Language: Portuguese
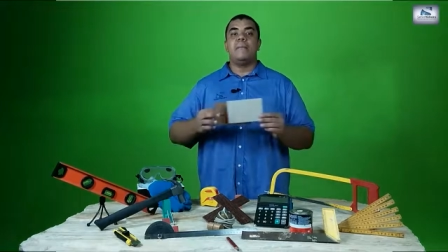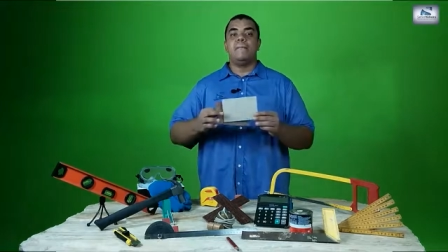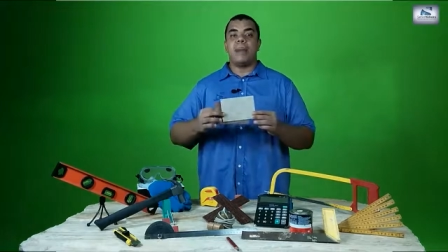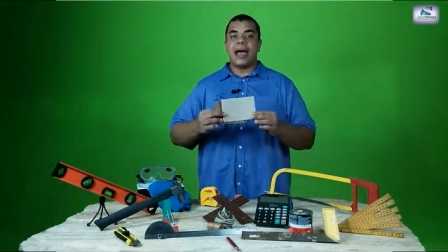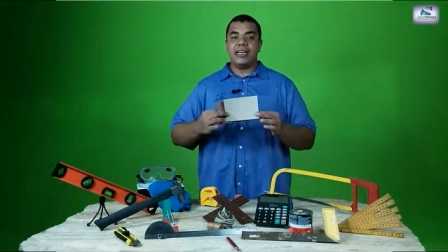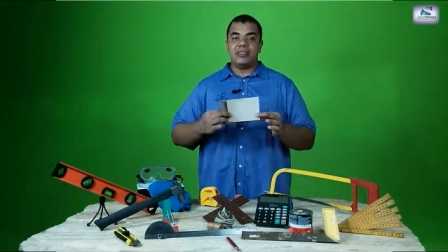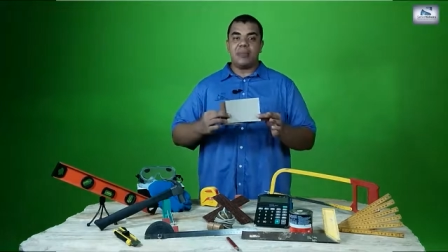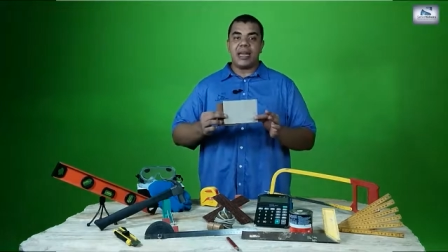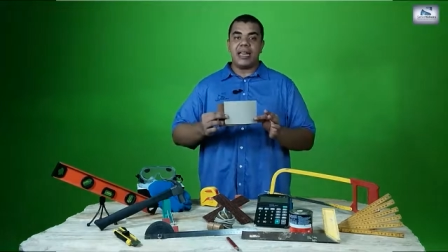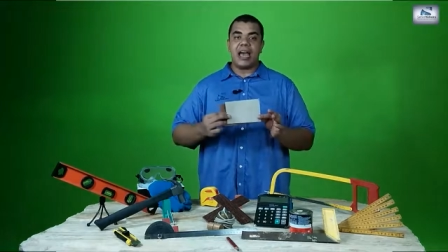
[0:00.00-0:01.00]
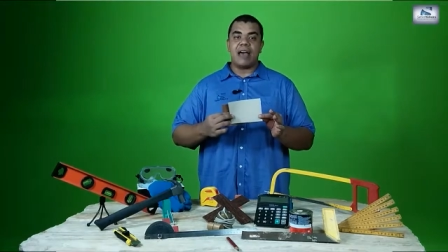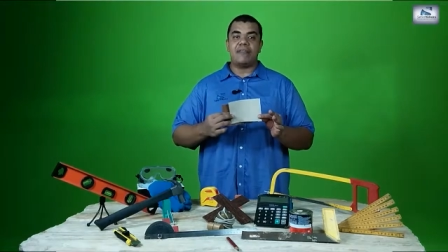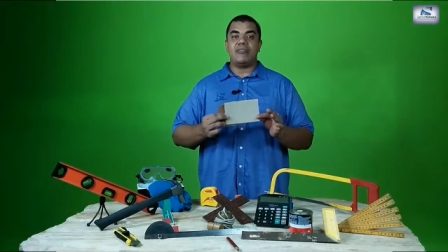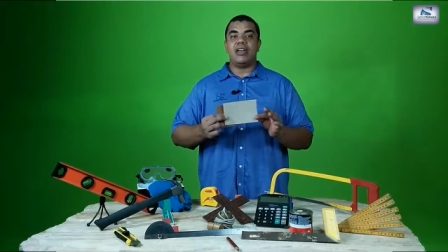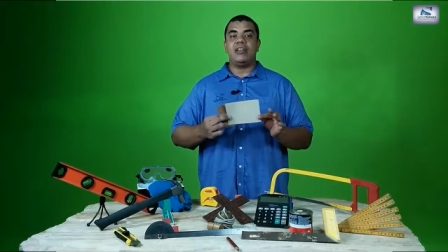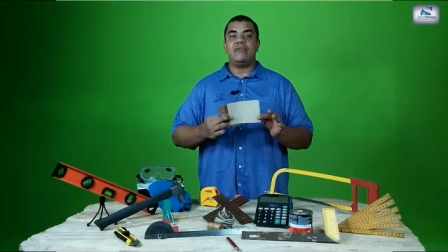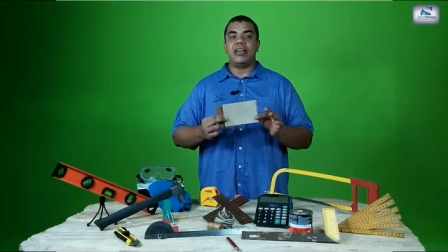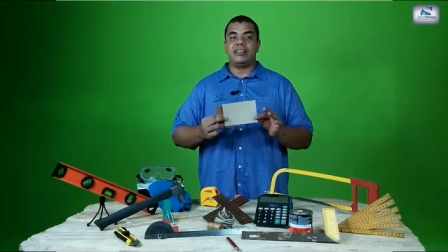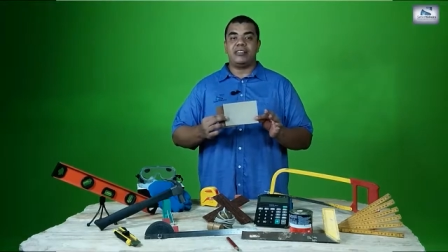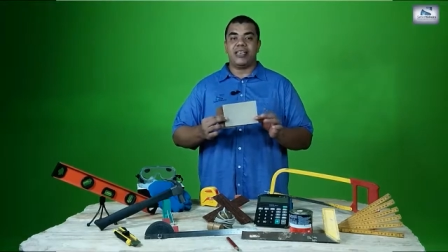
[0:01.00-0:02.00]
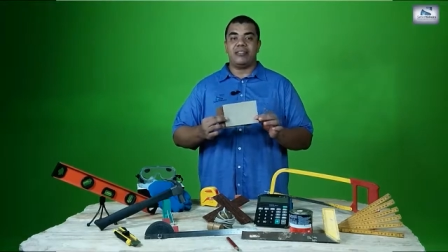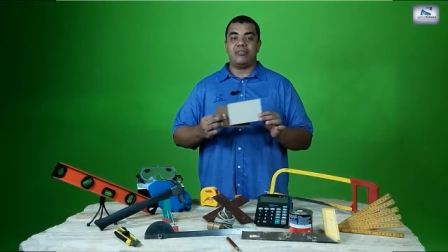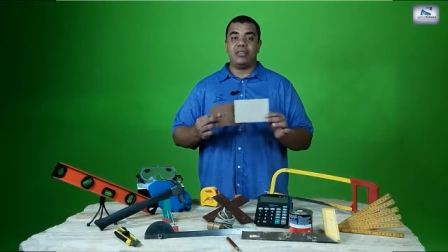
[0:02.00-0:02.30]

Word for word: mais maleável ele vai sendo.